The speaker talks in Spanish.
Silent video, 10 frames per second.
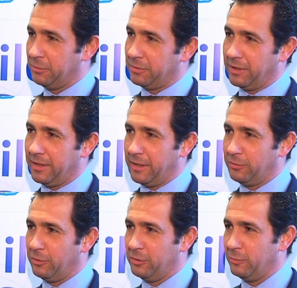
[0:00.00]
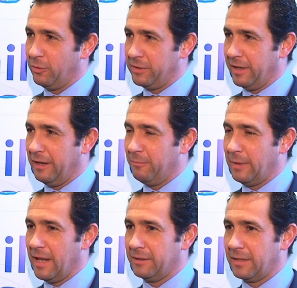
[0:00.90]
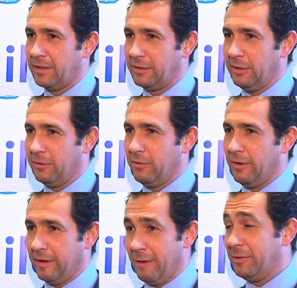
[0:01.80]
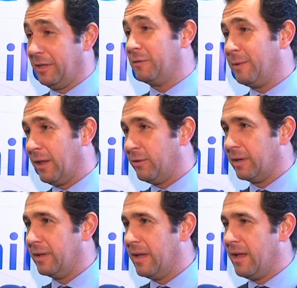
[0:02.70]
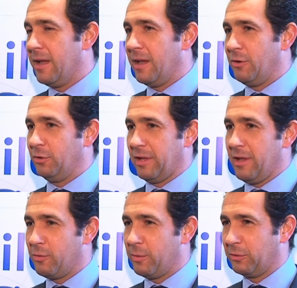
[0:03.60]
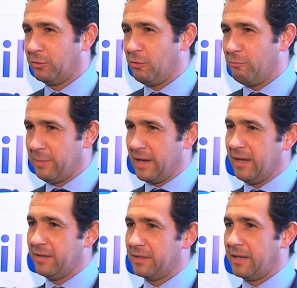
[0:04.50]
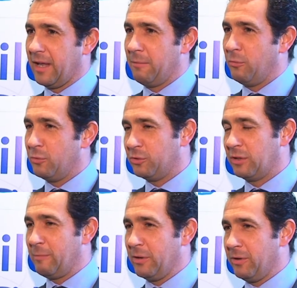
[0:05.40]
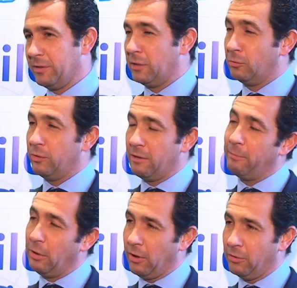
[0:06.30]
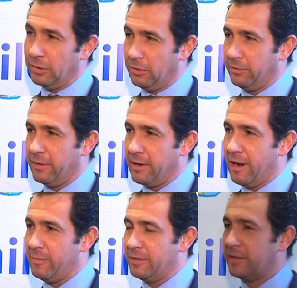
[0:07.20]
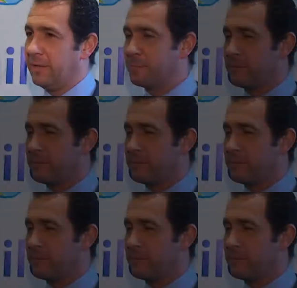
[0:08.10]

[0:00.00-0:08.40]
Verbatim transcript: subsecretaria de Turismo, Jacqueline Plas, ha sido realmente inspiradora. Nos ha descubierto un país que muchos españoles intuyen pero que no se conoce realmente